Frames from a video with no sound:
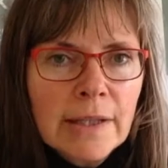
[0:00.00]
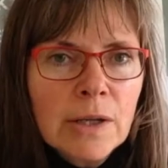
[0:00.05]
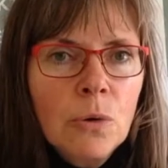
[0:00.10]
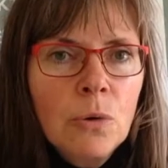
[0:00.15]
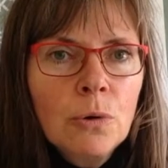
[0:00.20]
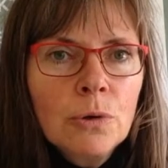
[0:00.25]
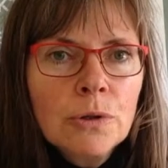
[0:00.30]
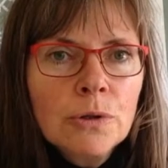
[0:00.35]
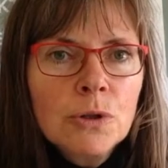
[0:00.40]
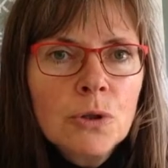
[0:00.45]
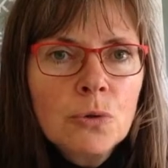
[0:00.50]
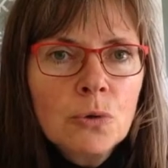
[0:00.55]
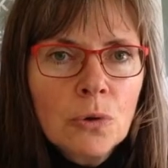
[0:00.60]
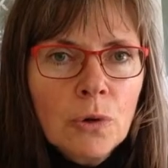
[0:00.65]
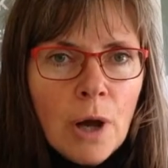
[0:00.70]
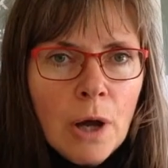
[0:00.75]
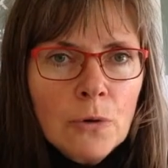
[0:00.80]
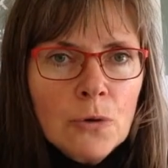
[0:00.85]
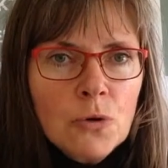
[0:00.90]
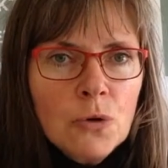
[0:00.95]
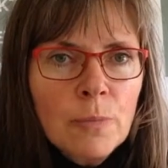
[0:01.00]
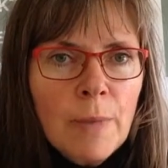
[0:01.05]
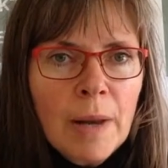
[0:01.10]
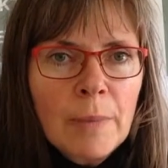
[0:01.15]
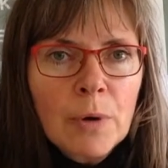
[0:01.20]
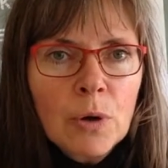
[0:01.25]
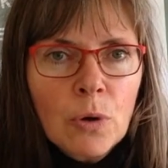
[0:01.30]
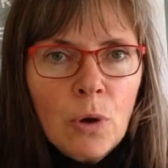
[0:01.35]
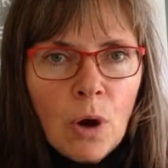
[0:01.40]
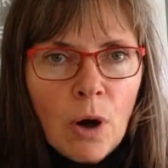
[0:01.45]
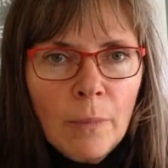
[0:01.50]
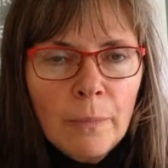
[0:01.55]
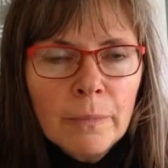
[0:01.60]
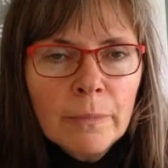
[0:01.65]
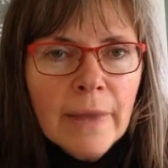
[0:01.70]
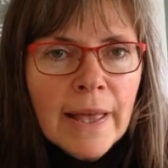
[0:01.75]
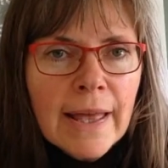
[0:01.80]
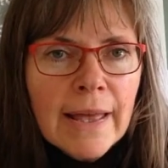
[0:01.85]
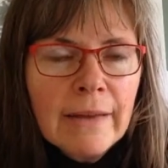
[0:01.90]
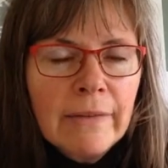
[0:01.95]
Ihr Hund durchaus schon mal
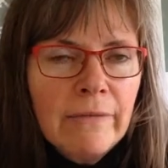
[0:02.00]
bekommen,